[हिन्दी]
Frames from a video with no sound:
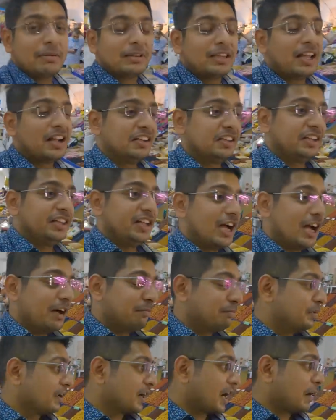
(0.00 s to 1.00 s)
मैं बता रहा था
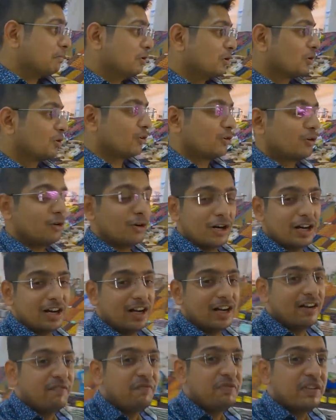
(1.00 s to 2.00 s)
यहाँ पर आप लोगों को
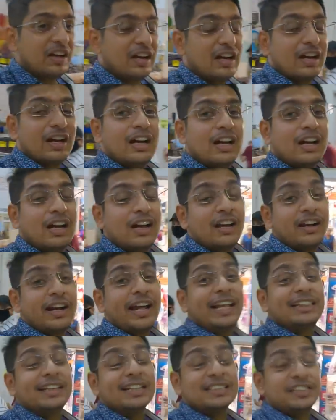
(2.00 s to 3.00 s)
हर
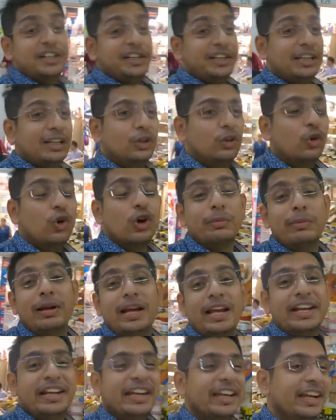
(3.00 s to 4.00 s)
एथनीसिटी के लोग
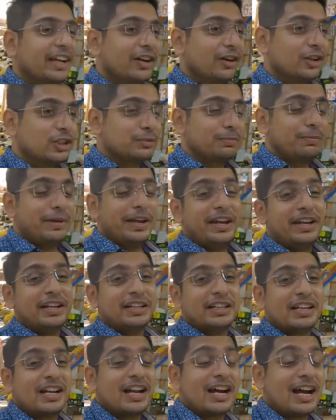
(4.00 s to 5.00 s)
मिलेंगे
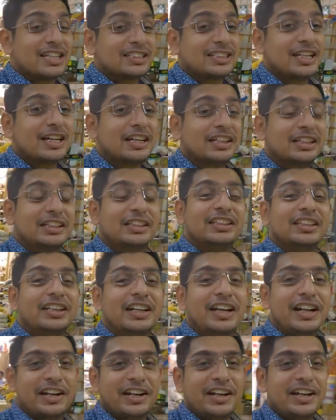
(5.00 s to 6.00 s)
उज्बेक कज़क
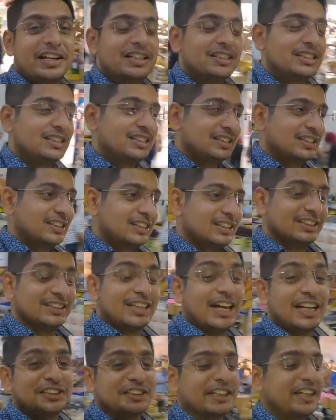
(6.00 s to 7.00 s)
किर्गिज
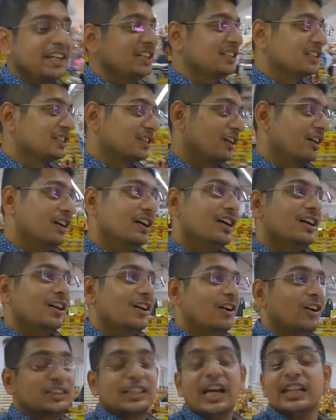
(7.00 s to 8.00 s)
ताजकीस
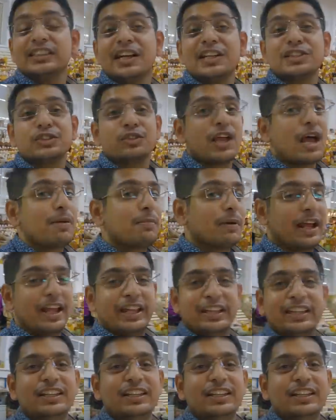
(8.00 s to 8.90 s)
और तातार तो यहाँ पर है